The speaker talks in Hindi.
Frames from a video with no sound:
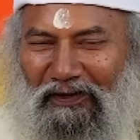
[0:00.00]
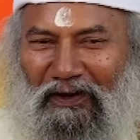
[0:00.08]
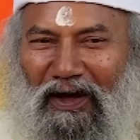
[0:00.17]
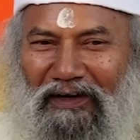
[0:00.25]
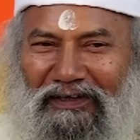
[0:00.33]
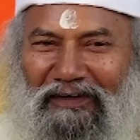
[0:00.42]

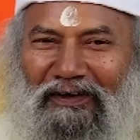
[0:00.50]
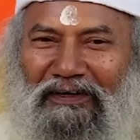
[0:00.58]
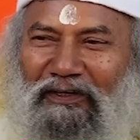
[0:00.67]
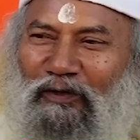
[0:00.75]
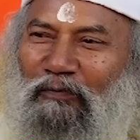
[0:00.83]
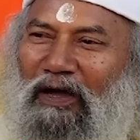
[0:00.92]
कहा कि कल
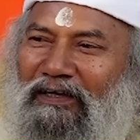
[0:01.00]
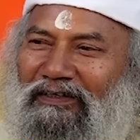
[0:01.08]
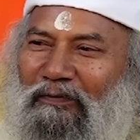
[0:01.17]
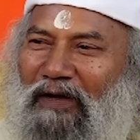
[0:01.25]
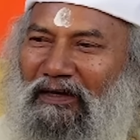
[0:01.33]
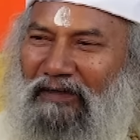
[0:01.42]
क्यों भागे
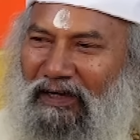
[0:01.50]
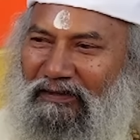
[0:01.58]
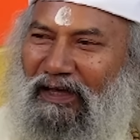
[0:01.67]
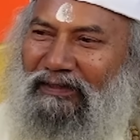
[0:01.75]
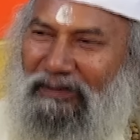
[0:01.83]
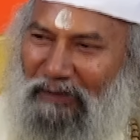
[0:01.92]
जब भागना है
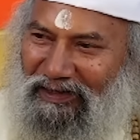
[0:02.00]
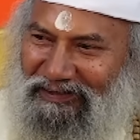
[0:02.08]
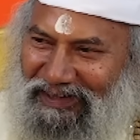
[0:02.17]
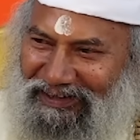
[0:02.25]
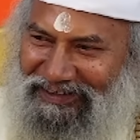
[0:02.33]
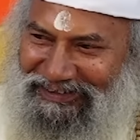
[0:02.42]
ताजी तो भाग जा